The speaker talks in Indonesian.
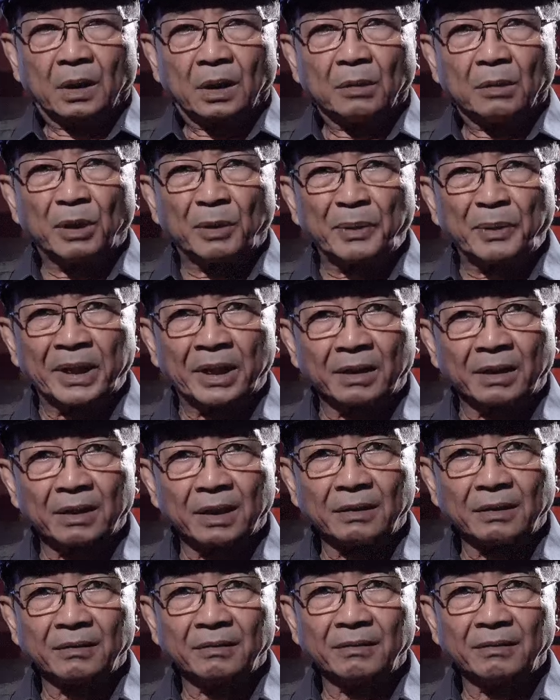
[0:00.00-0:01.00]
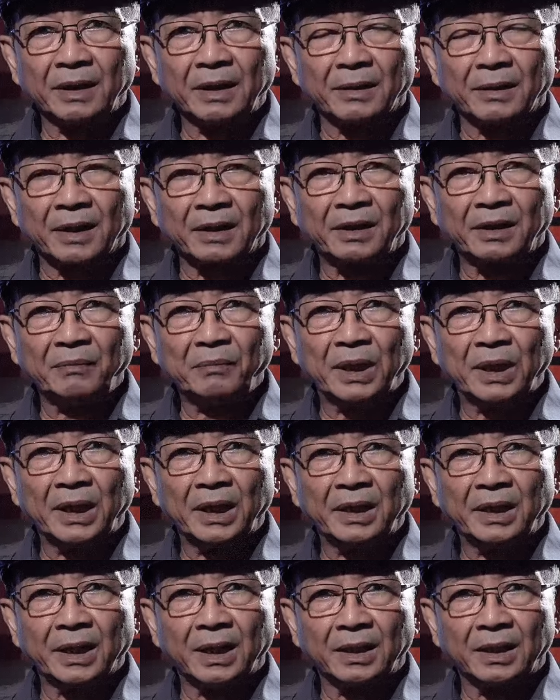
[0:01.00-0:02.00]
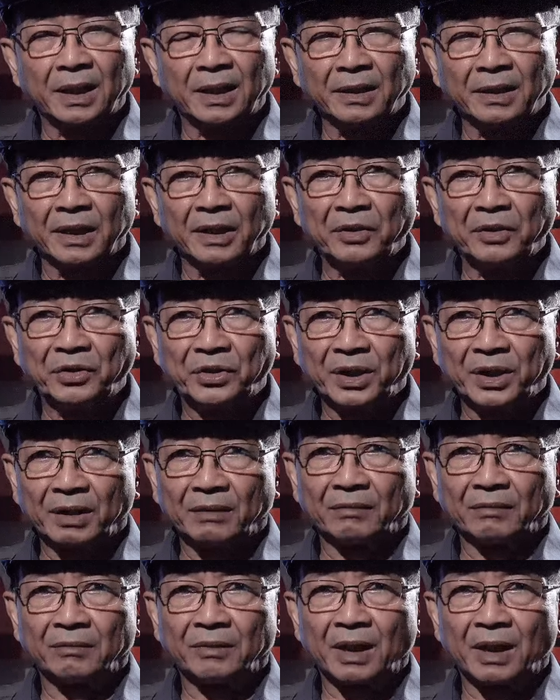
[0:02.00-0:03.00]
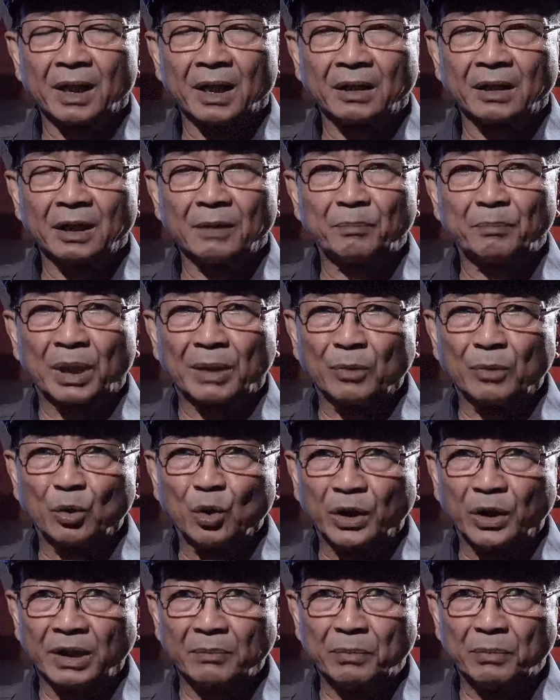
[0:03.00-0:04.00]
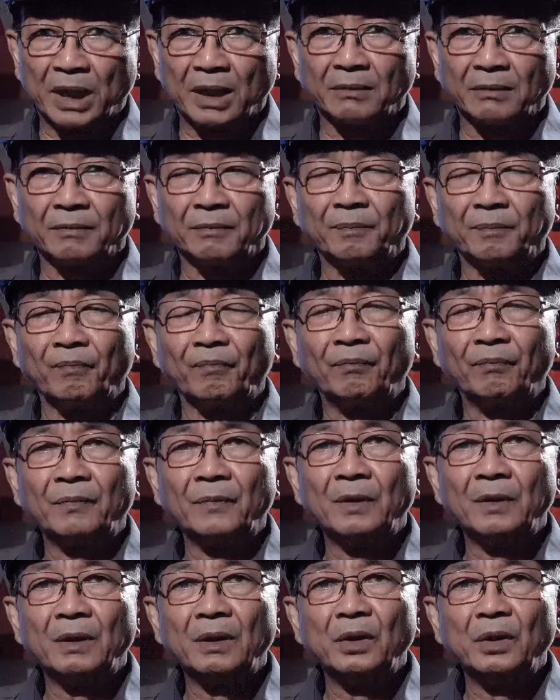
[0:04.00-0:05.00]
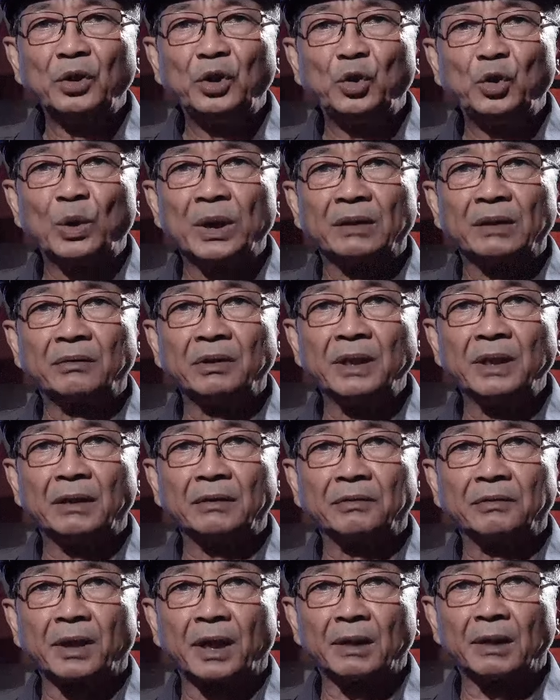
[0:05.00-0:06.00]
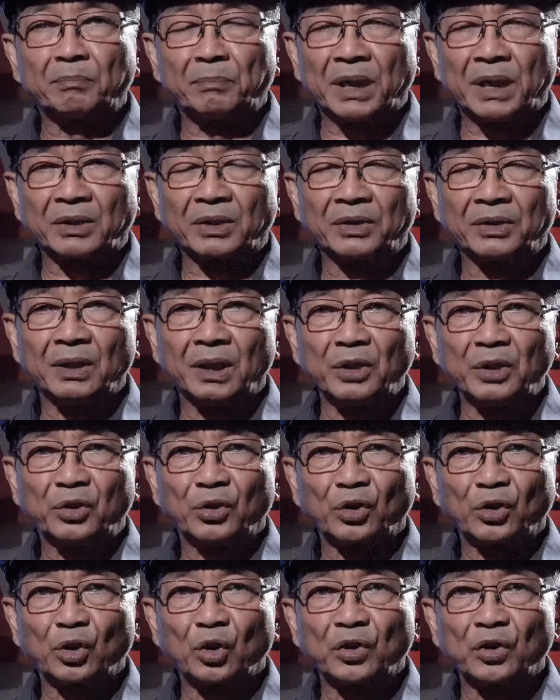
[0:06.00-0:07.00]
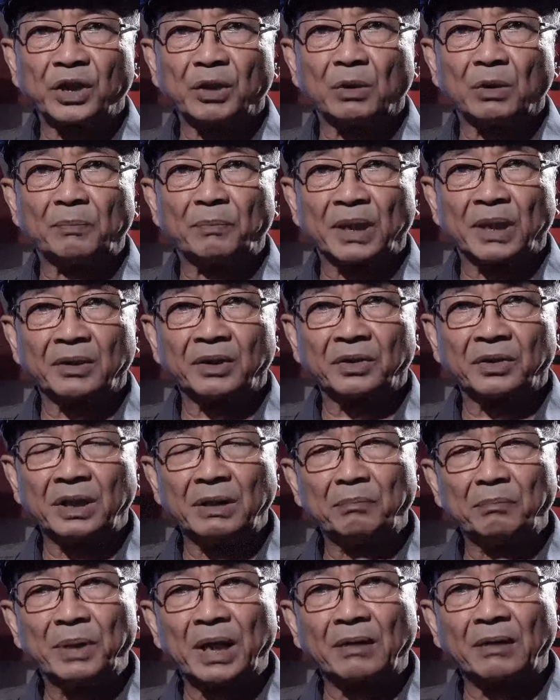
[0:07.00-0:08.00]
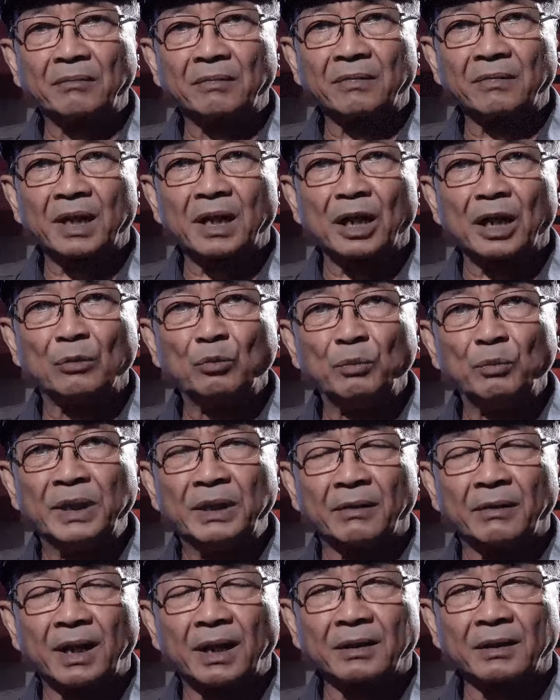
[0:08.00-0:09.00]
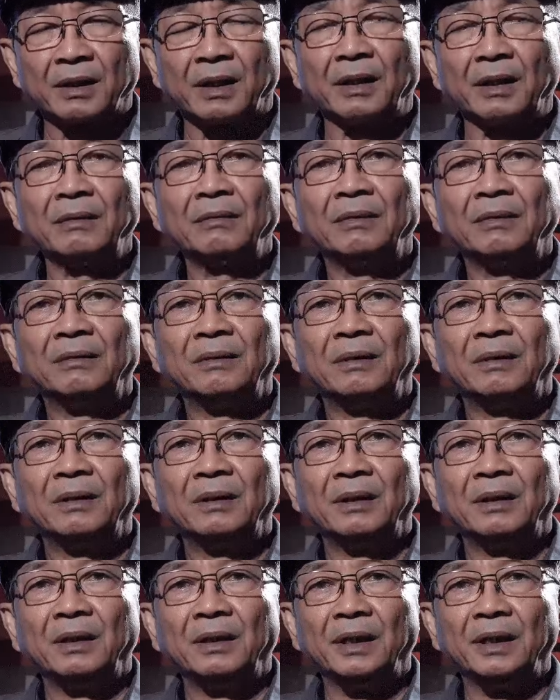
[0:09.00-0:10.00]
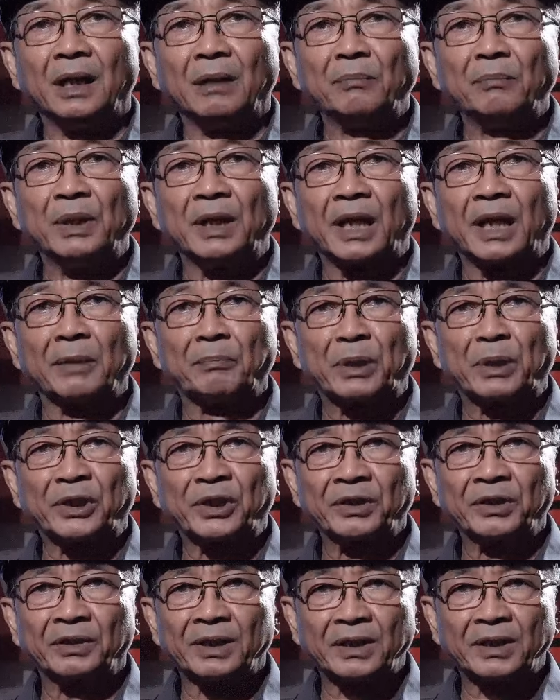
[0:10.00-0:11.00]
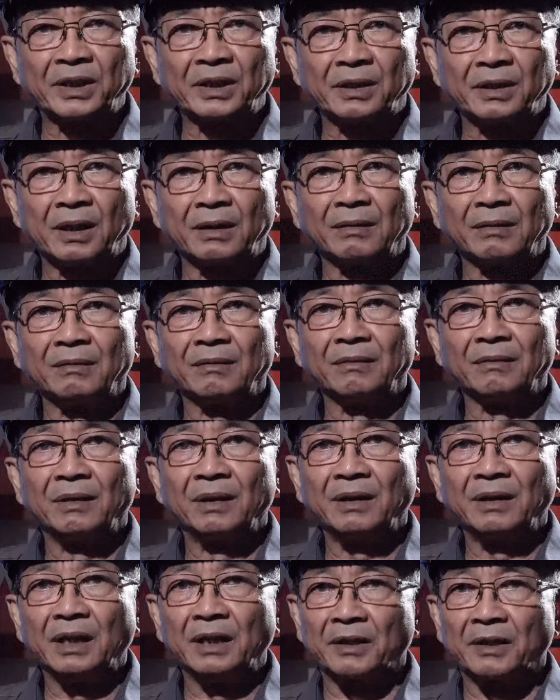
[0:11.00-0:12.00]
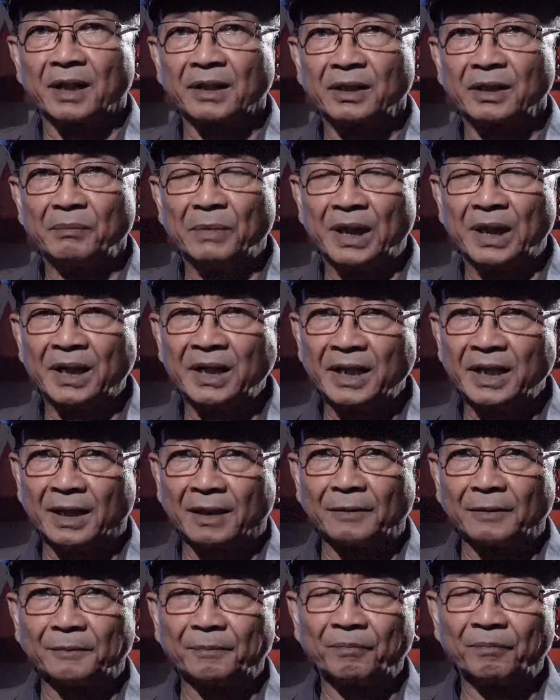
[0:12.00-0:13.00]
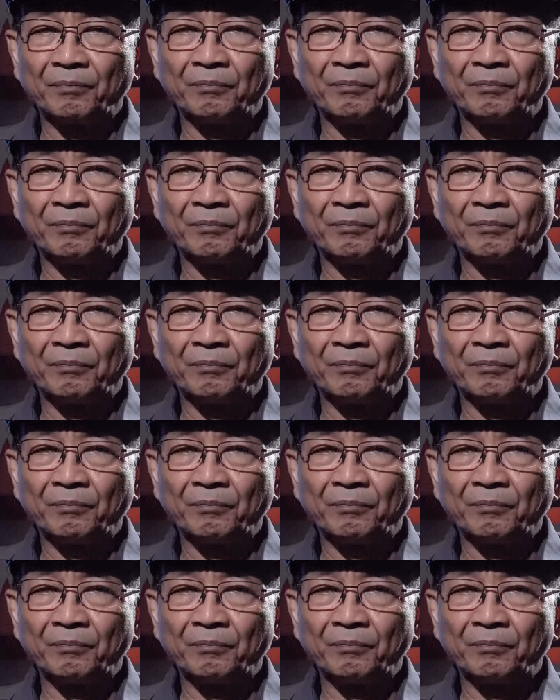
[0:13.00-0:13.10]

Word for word: Keberpihakan generasi milenial dan Gen Z terhadap Prabowo Gibran juga tidak terlepas dari sosok cawapres Gibran Rakabuming Raka yang merepresentasikan generasi milenial